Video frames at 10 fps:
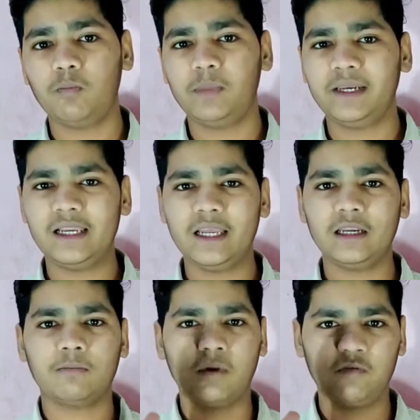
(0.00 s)
तो वो
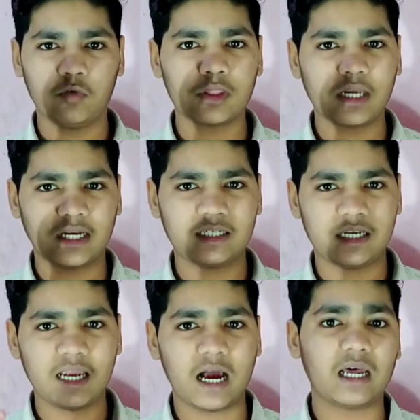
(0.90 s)
मिलियंस में व्यूज़ जाना
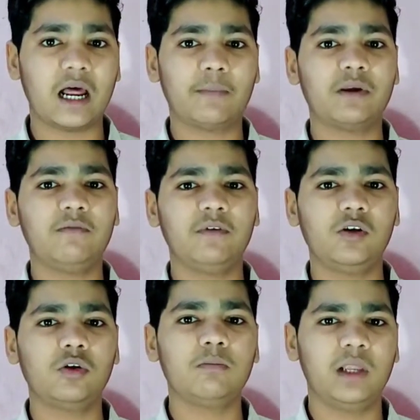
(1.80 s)
चाहिए अगर आपकी
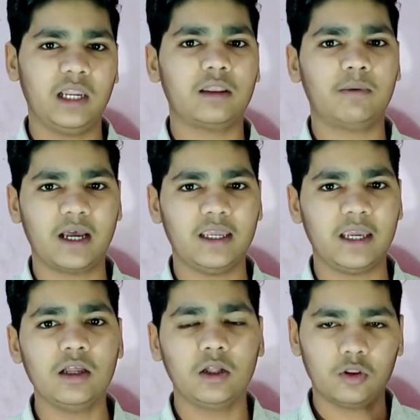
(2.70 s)
वीडियोस मिलियंस में गई
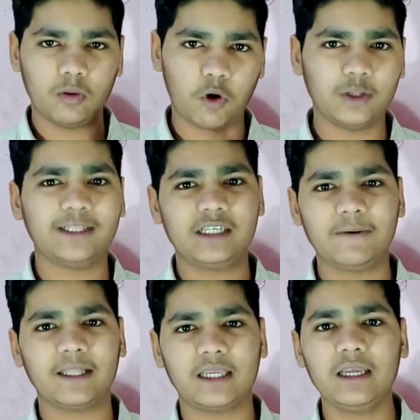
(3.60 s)
हैं तो बहुत
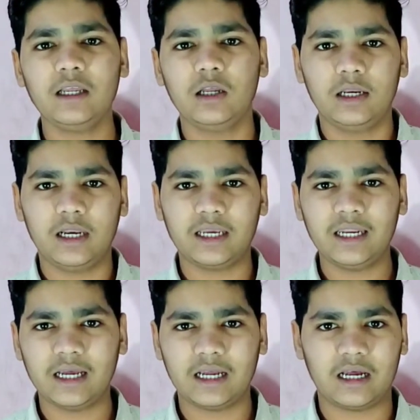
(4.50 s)
अच्छी बात है
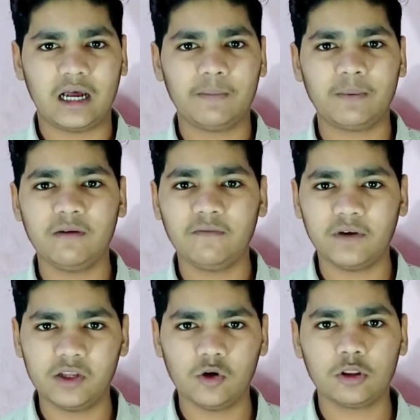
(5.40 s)
लेकिन आपकी
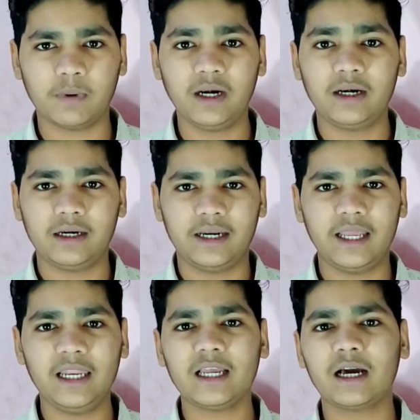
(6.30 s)
वीडियोस पर
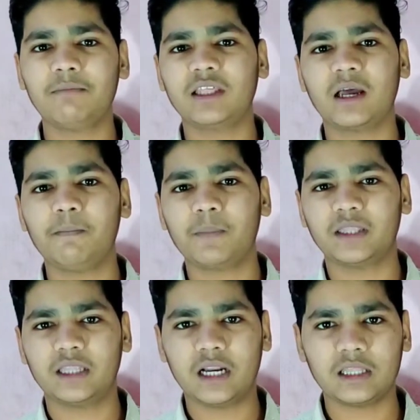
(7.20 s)
डेली कम से कम
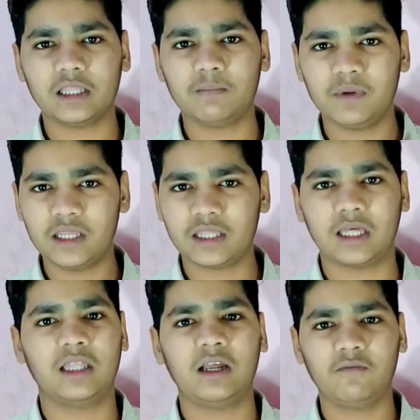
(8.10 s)
पंद्रह से बीस
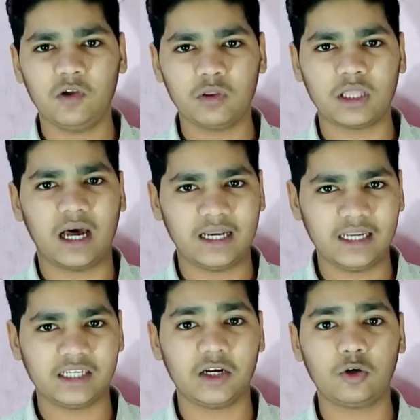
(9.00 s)
हजार व्यूज
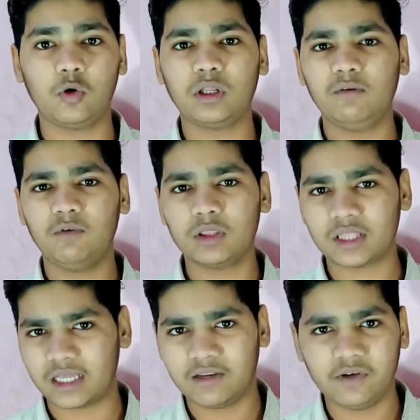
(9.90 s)
आने चाहिए टोटल व्यूज
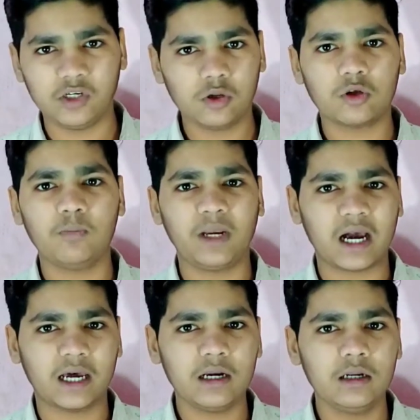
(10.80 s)
सारी वीडियोस को
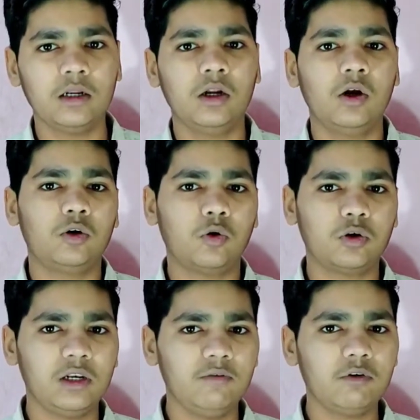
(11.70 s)
मिलाकर
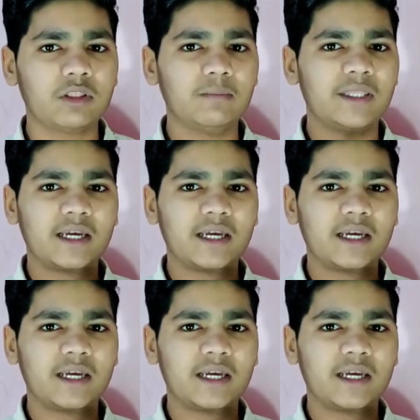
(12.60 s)
टोटल व्यूज